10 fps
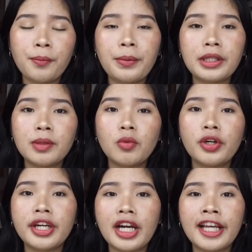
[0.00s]
Pwede
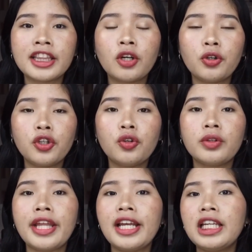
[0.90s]
mong i-write down
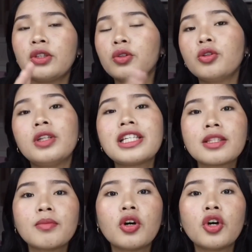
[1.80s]
yung daily to-do
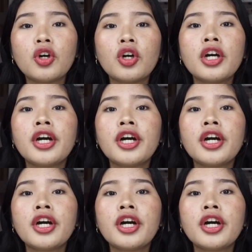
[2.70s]
list mo,